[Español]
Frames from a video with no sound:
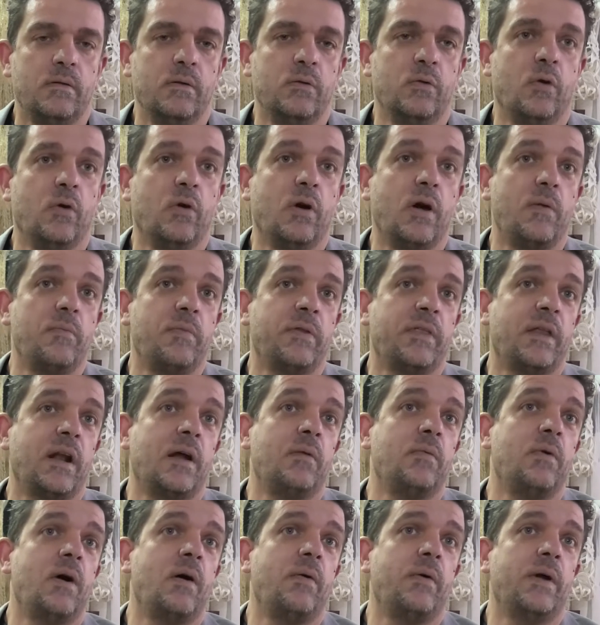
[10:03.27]
no que
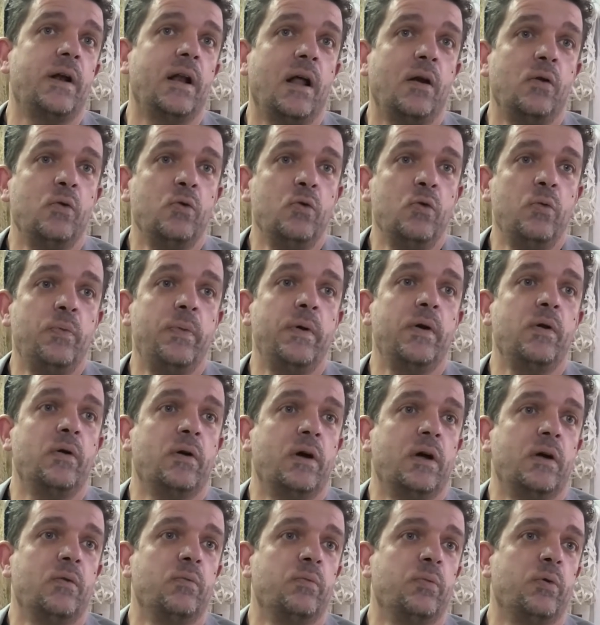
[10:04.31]
empezáramos a ver la luz, pero
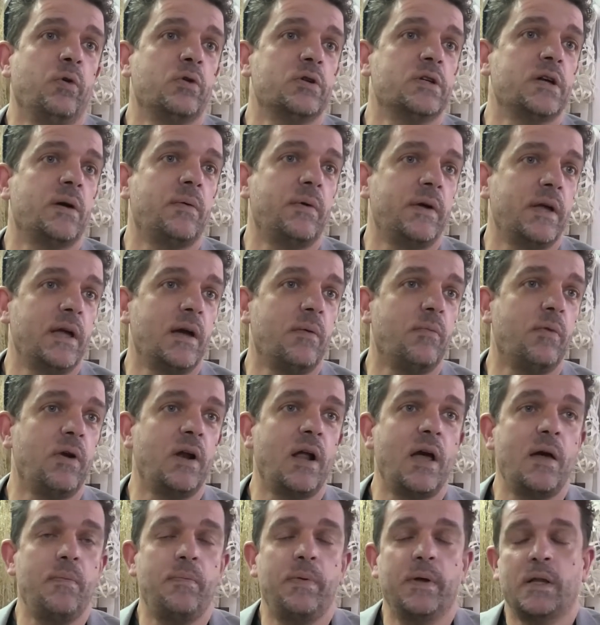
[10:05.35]
que un poco ya veíamos
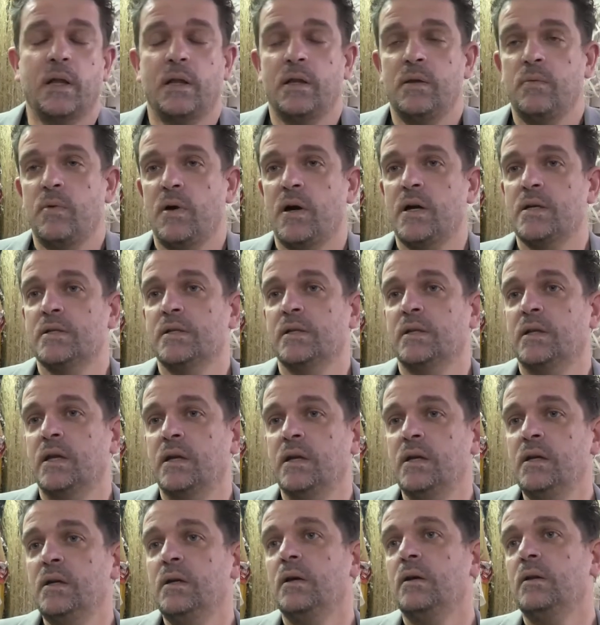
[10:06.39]
las expectativas que se
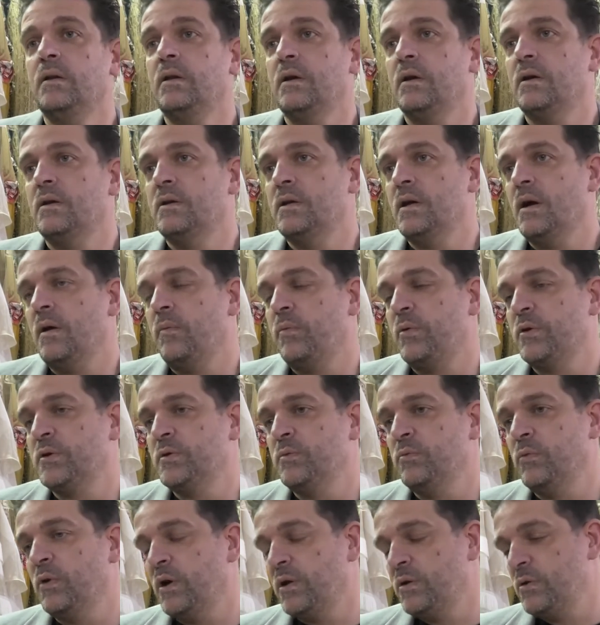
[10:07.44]
tenían, de que ya el
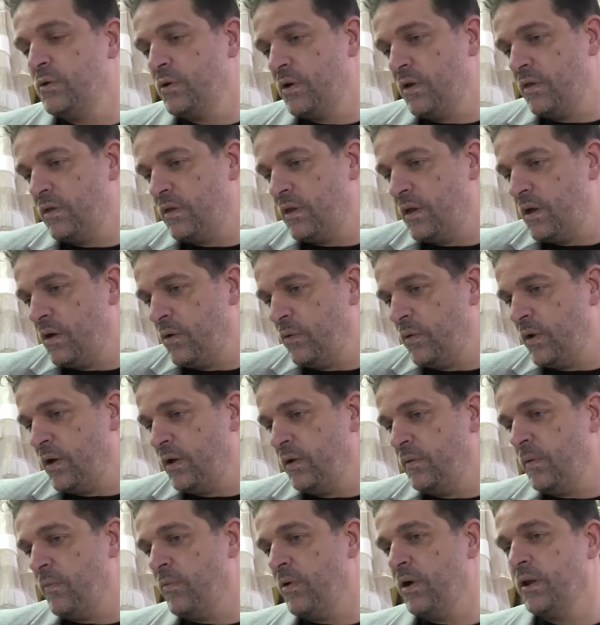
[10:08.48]
próximo año quizás
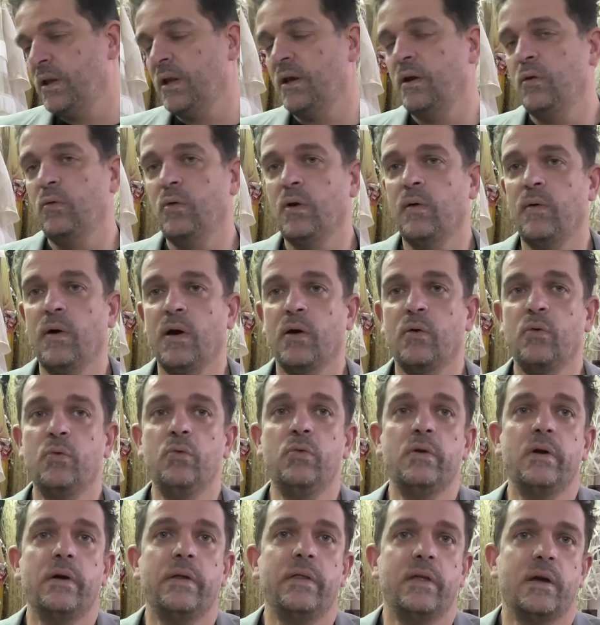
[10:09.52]
íbamos a tener una
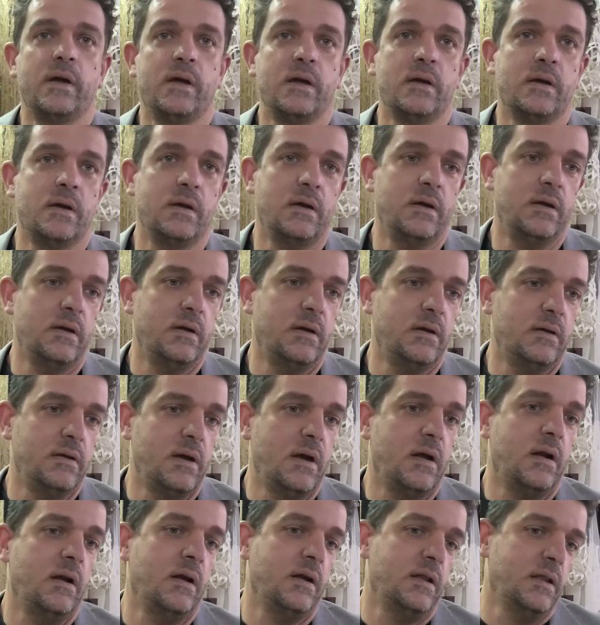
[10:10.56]
vacuna, de que
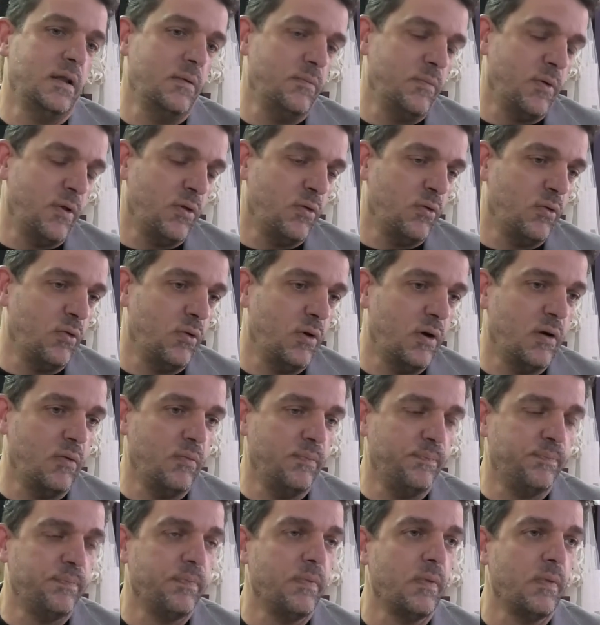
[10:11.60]
ya la gente empezó